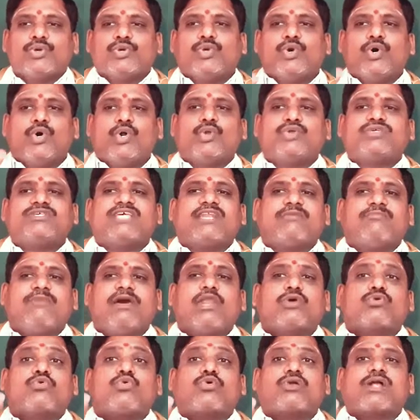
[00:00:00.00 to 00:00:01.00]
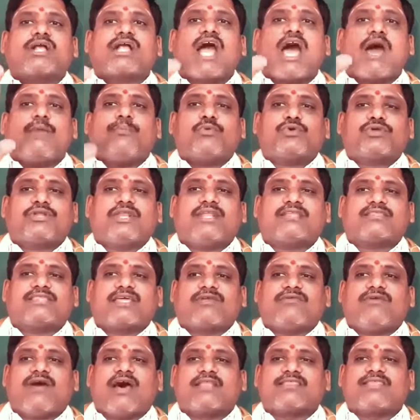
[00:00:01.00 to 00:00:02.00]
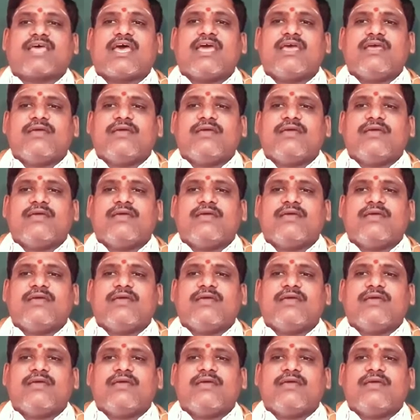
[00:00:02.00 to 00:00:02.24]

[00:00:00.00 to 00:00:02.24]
నూరు జన్మలు కుక్కగా పుట్టిన తర్వాత